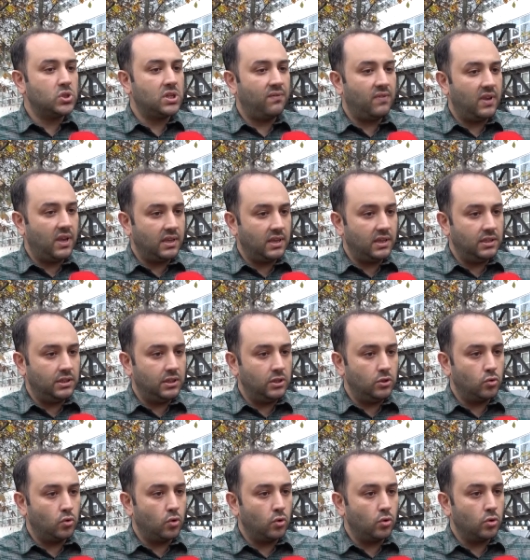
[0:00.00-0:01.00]
seviyeye
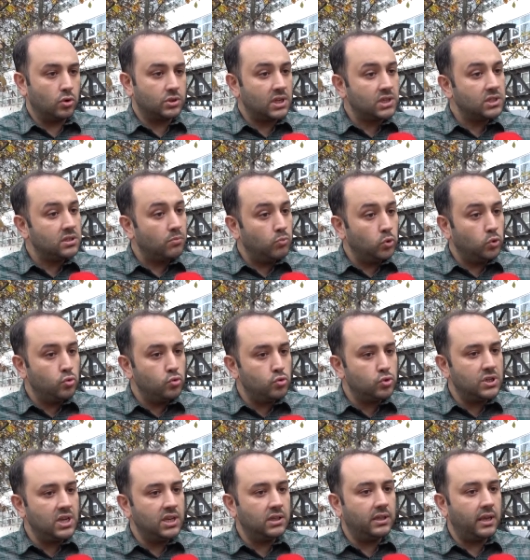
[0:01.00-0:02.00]
indiğini görüyoruz. Aslında bu
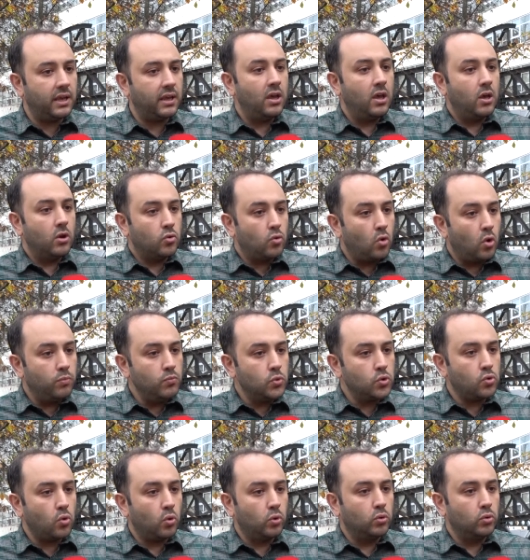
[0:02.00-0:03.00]
düzlüğe
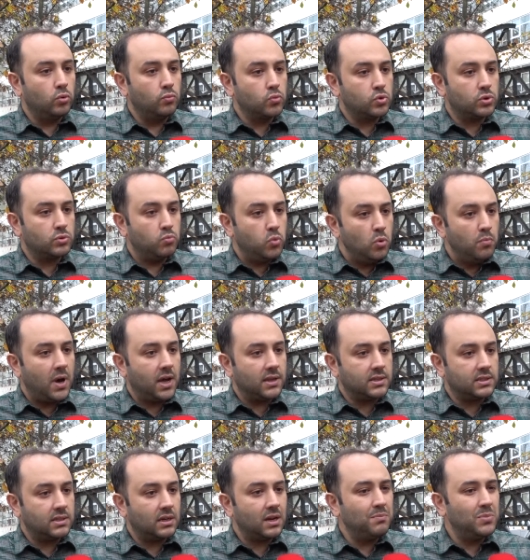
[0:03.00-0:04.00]
görmüş olduğumuz bu
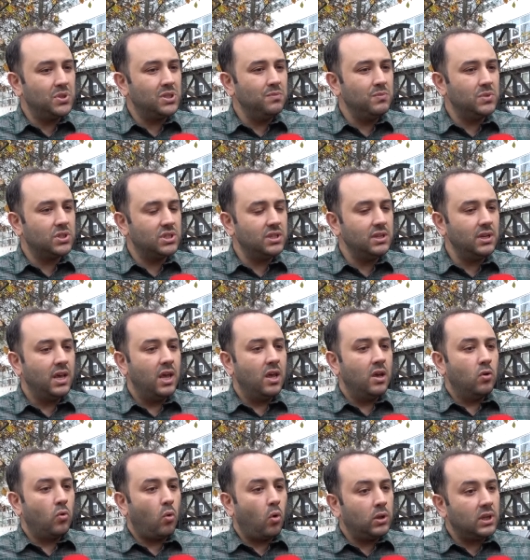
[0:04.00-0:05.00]
manzara bizim için
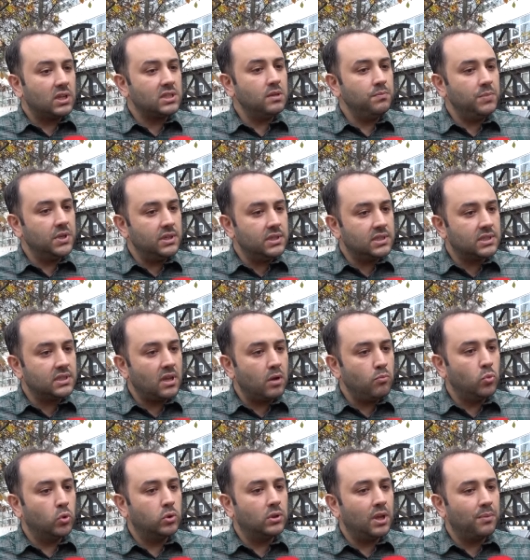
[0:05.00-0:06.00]
olası bir
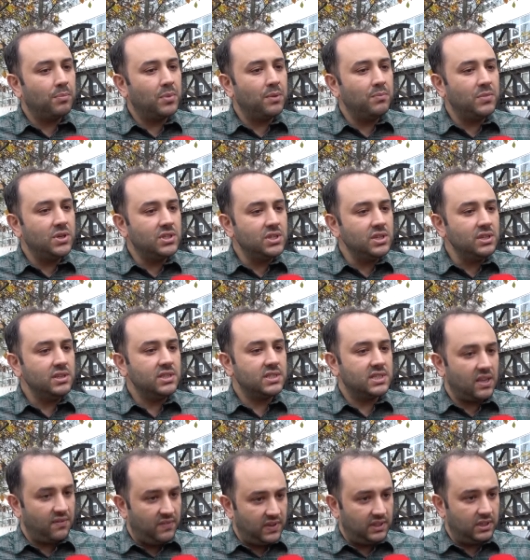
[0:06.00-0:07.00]
İstanbul depremi için
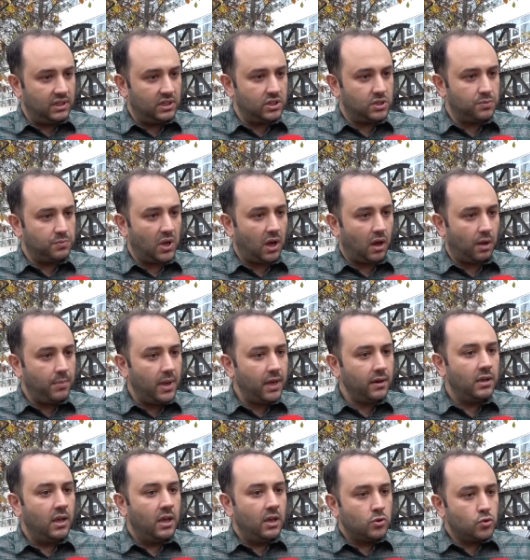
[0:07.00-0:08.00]
sevindirici bir haber.
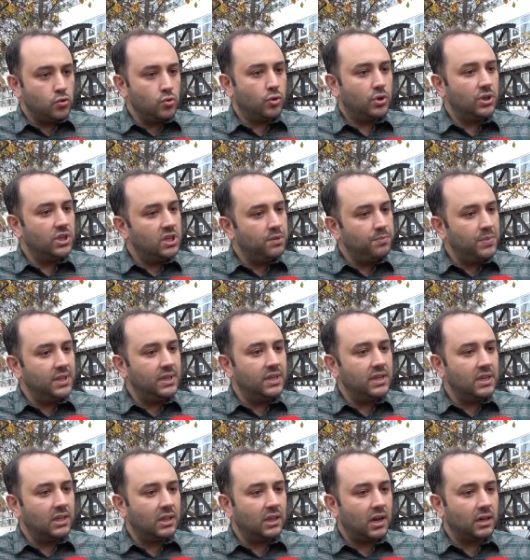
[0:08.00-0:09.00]
Çünkü çünkü 2000'li
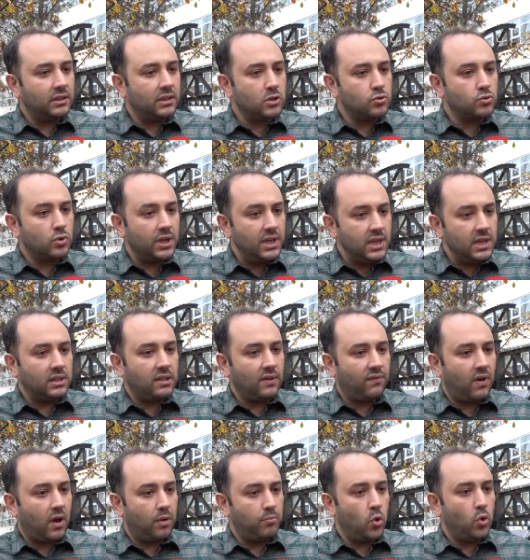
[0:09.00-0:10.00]
yıllardan sonra ilk
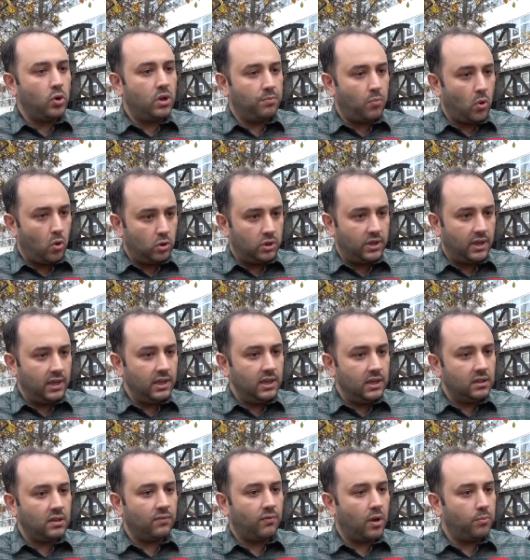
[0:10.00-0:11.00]
defa böyle bölge,
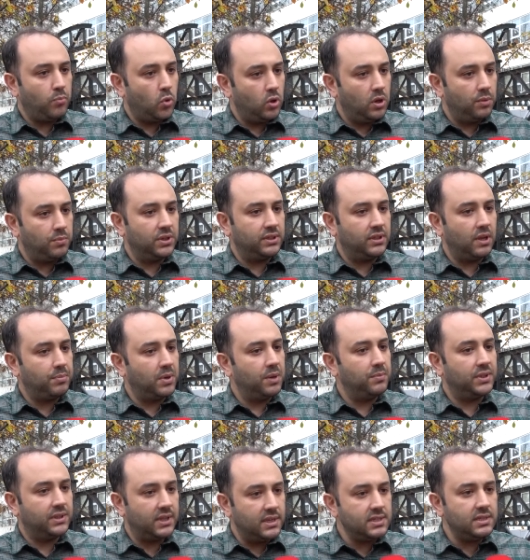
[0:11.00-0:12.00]
ilk defa böyle bir
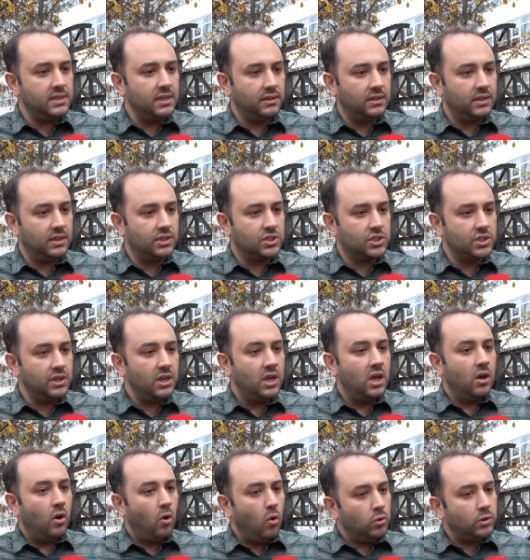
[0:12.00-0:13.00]
depremi test ettiği için
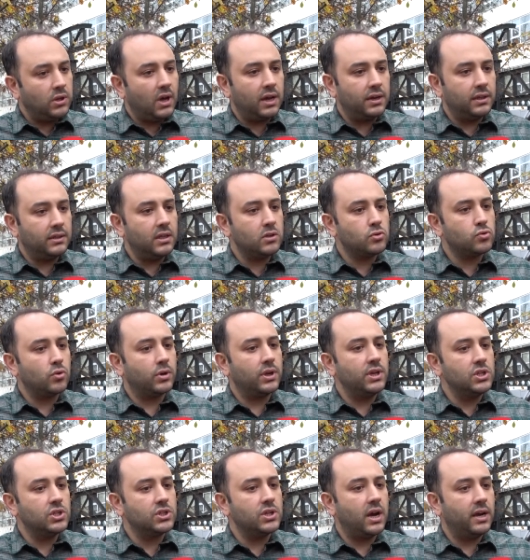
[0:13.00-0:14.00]
o tarihten sonra
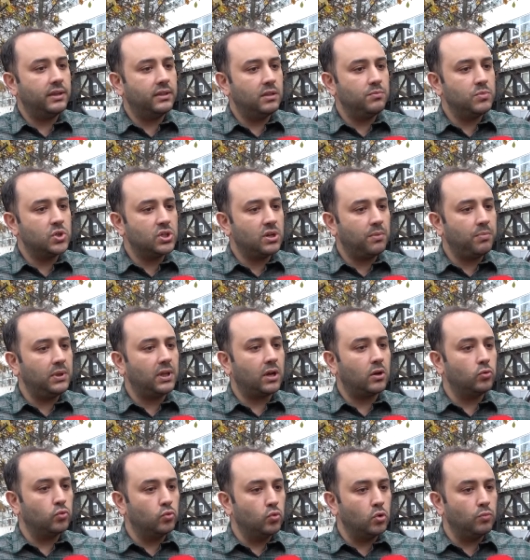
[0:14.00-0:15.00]
inşa edilmiş
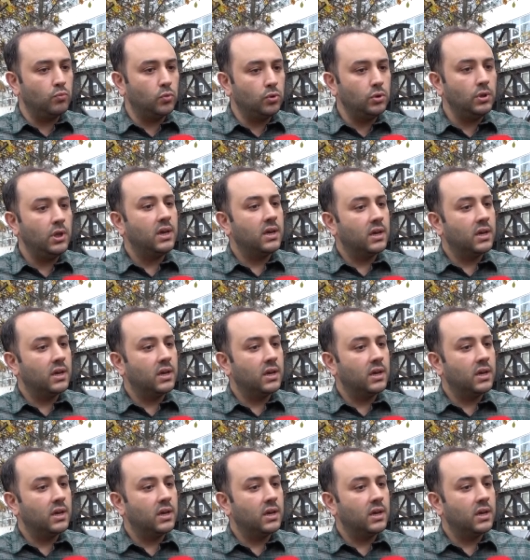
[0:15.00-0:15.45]
yapıların durumunun